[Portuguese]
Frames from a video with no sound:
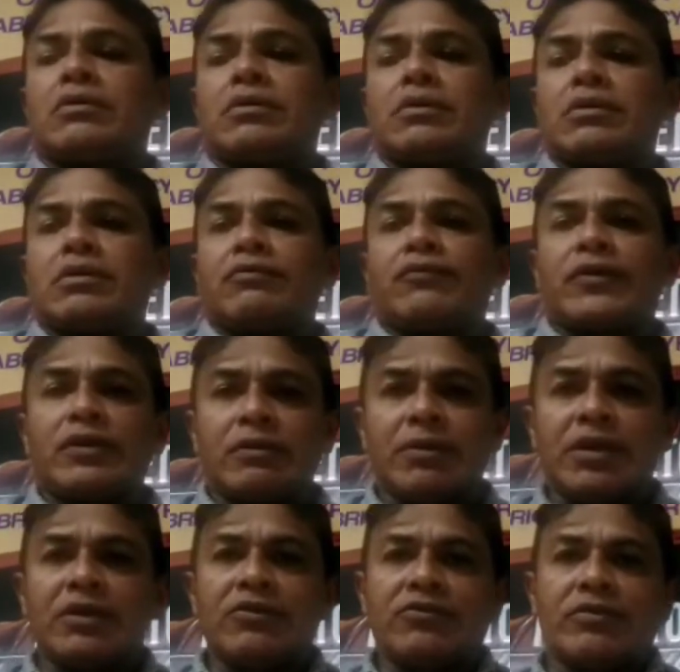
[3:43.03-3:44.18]
E
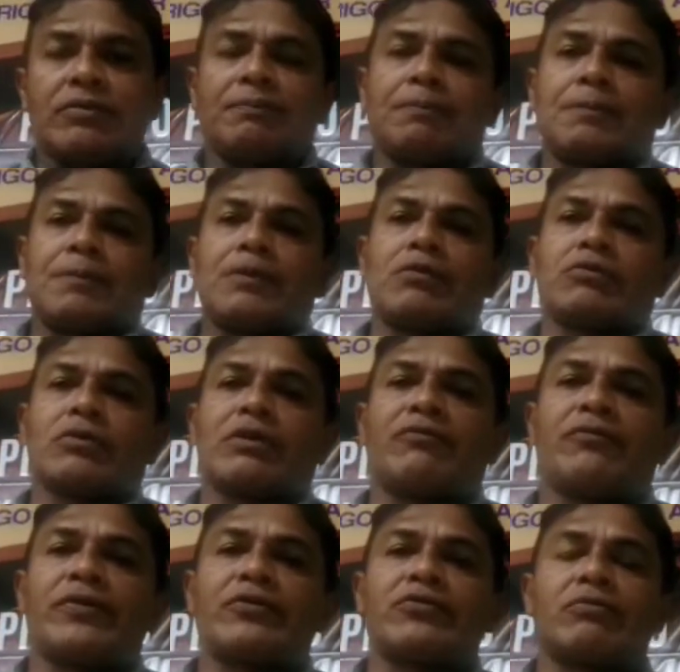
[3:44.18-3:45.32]
infelizmente eu estou na
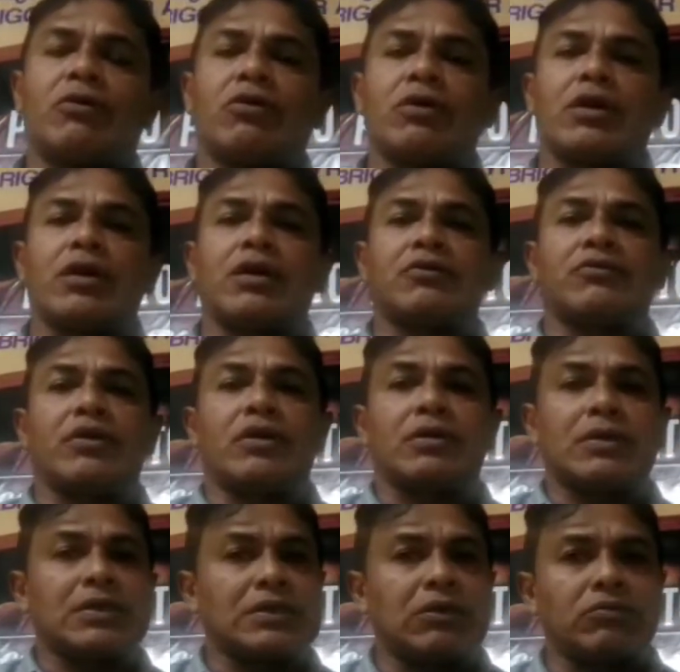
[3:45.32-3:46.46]
frente de uma orquestra
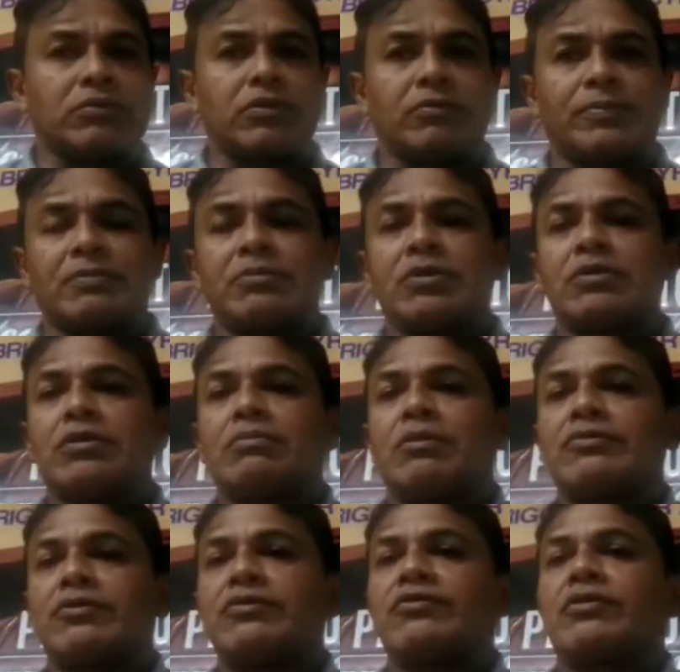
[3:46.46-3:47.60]
e não deu para mim ir,
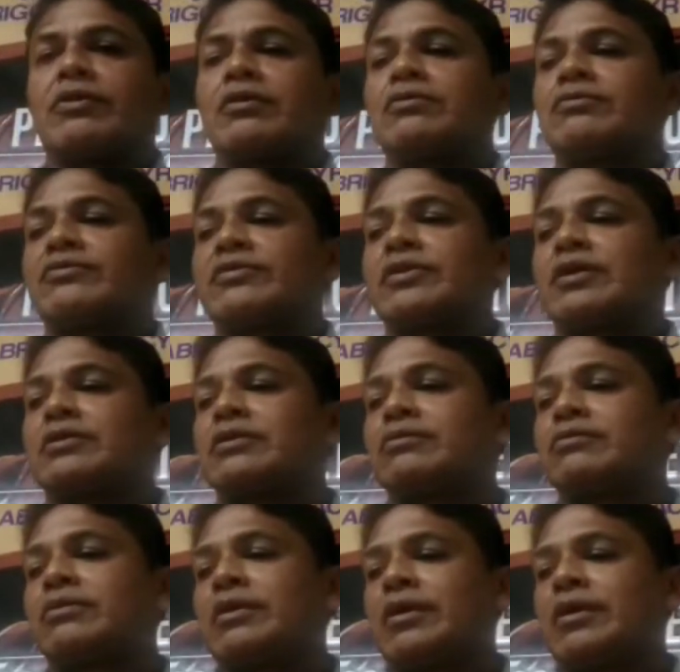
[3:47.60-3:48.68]
mas eu indiquei um cidadão